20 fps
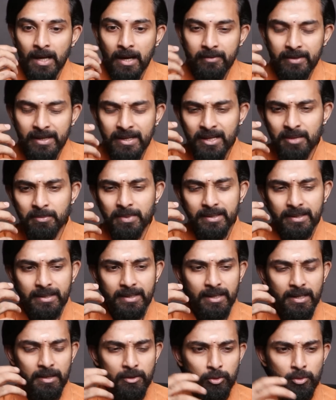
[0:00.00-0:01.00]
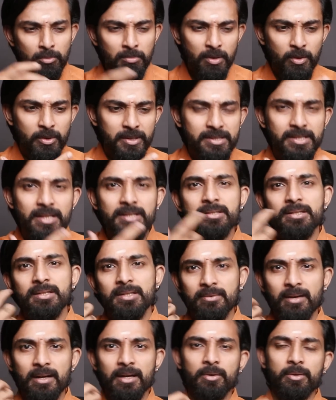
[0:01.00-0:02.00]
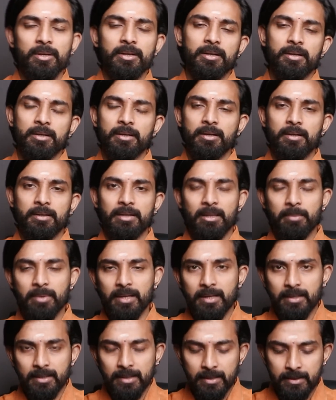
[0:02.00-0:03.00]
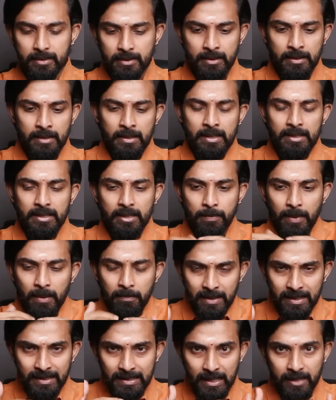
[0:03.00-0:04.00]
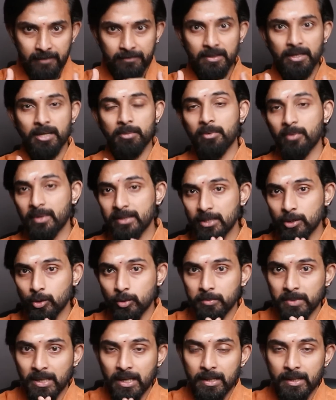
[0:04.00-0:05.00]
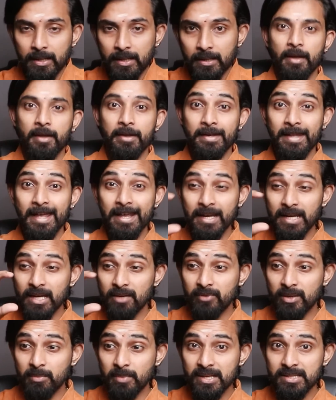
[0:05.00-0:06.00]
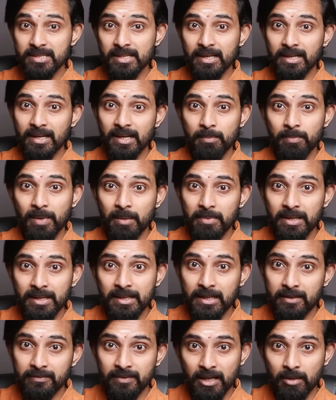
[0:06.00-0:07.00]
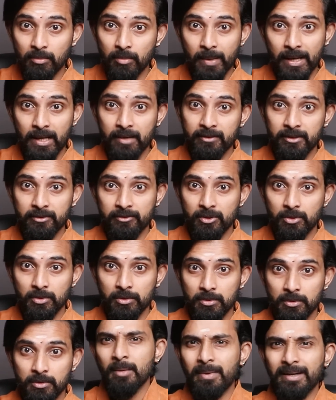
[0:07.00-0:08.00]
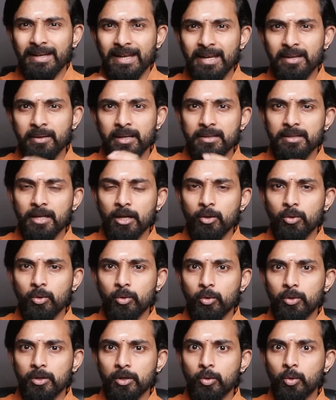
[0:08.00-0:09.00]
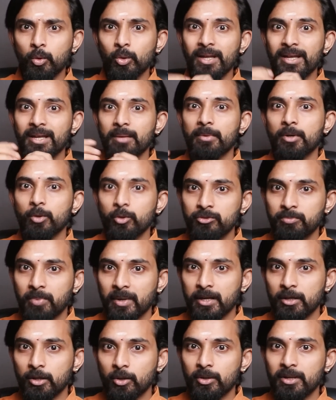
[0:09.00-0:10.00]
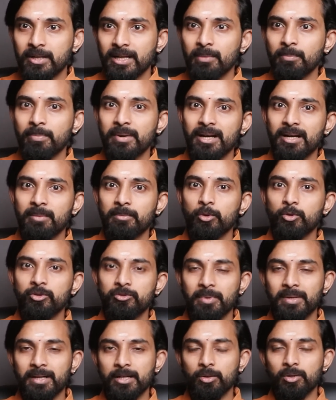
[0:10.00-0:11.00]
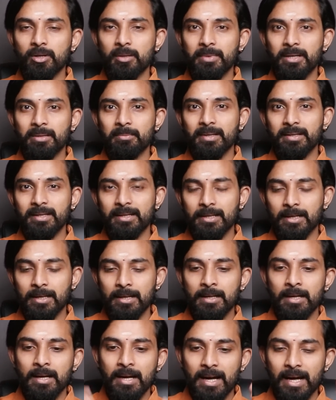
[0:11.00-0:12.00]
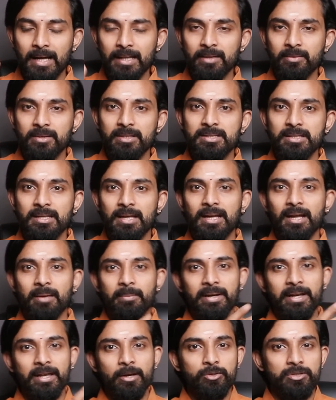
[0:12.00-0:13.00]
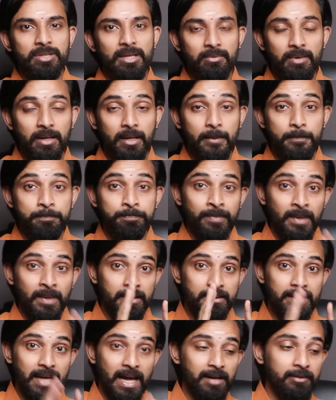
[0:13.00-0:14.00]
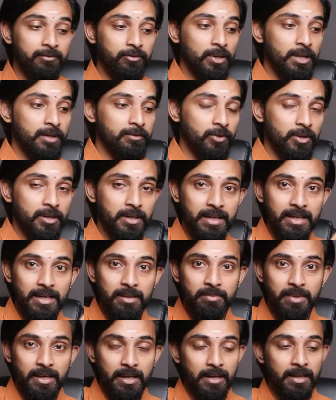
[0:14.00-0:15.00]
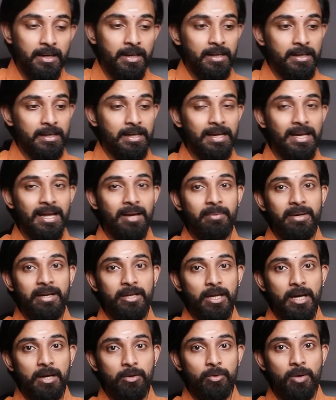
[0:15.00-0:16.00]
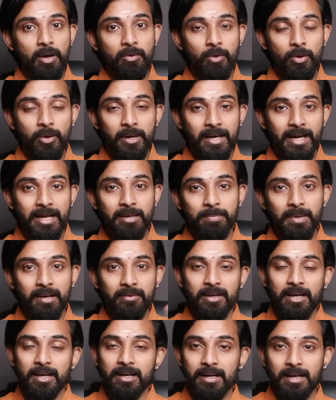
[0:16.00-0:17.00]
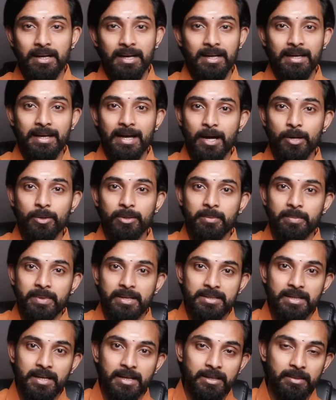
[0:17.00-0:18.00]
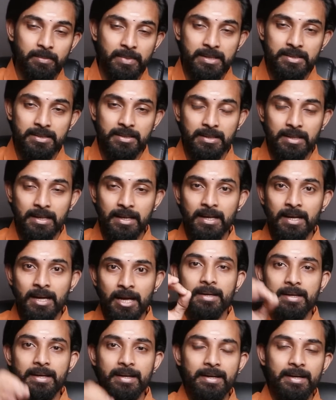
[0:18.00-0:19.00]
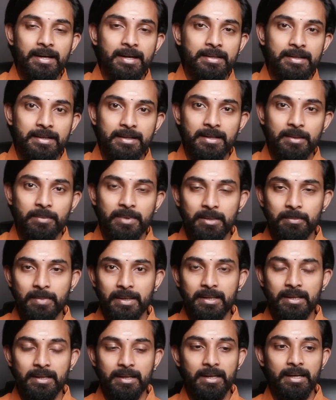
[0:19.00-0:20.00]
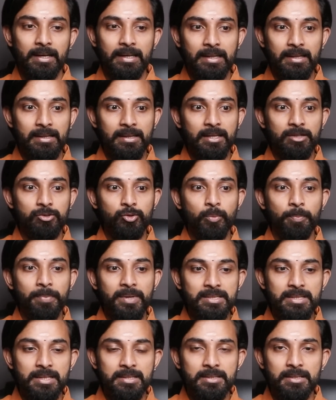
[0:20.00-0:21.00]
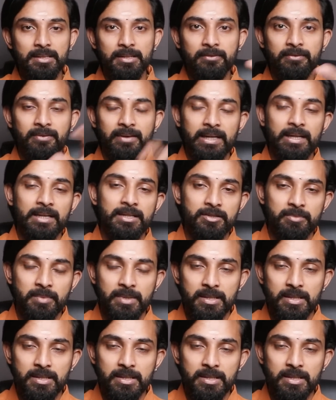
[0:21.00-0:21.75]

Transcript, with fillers: அவர் என்னென்னு பார்த்தீங்கன்னா ரொம்ப ஒரு சென்சிட்டிவான ஒரு நபராக இருக்கார் இந்த பப்ளிக் லைஃப்பில் நம்ம வந்துட்டோம்னாலே நிறைய விமர்சனங்கள் பப்ளிக் லைஃப்பில் நம்ம மேலே வந்து விழும் பட் என்ன இருந்தாலும் ஒரு கூலை நம்ம லூஸ் பண்ணிட்டோம் ஒரு டெம்பரை நம்ம லூஸ் பண்ணிட்டோம் அப்படின்னு பார்த்தீங்கன்னா அதை வச்சு எல்லா மீடியாவும் செய்வாங்க தேங்க்ஃபுல்லி ஃபார் டிஎம்கே எல்லா மீடியாவும் அவங்களோட கைப்பாவையாக இருக்கிறனால யாரும் அதை பெருசாக எடுத்து பேசுறதில்ல என்ன நடந்திருக்கு அப்படின்னு பார்த்தீங்கன்னா இந்த சூப்பர் சென்சிட்டிவ் ஃபைனான்ஸ்